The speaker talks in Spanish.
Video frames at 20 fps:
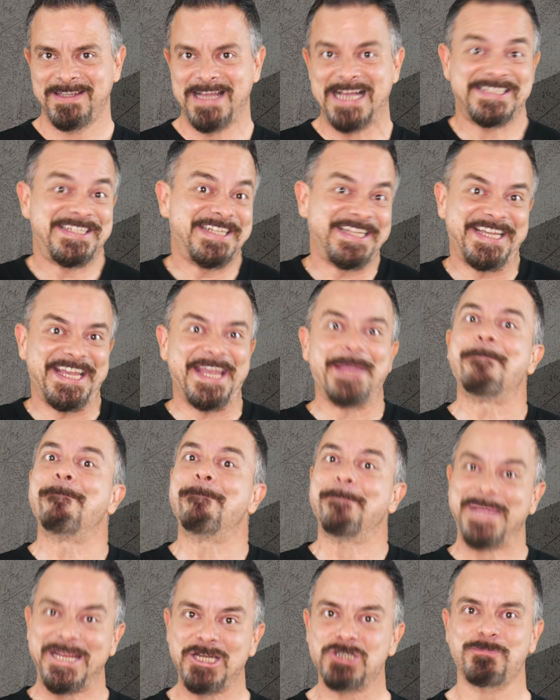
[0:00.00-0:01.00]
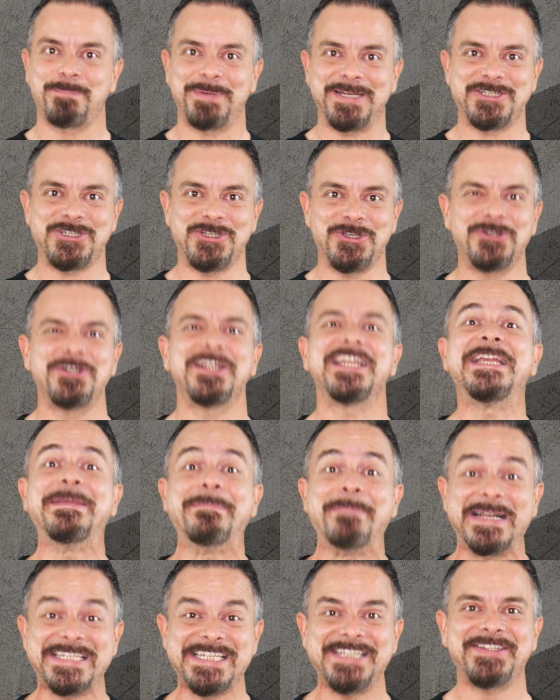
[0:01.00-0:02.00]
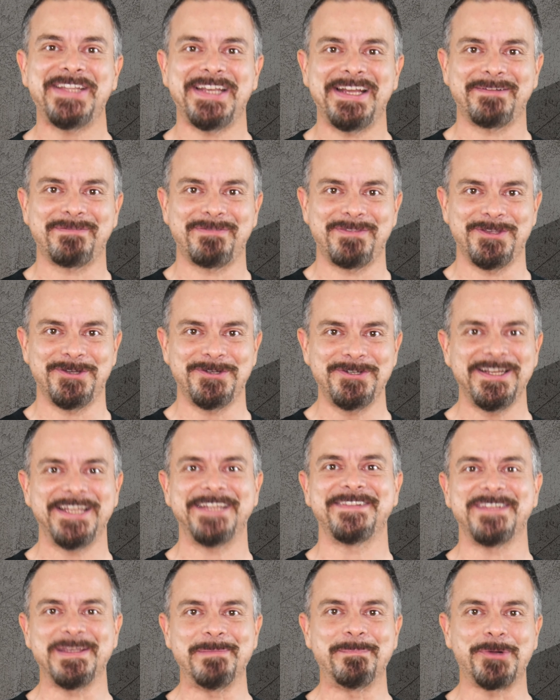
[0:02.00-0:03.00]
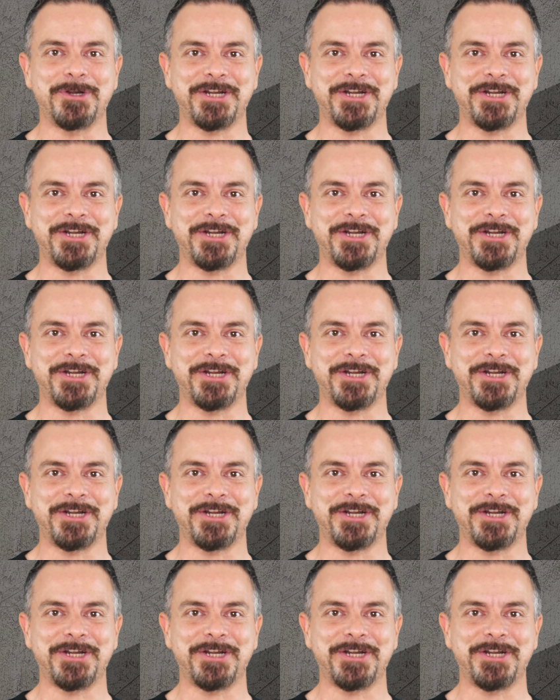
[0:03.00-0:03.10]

Así que menos presión y más interacción en tiempo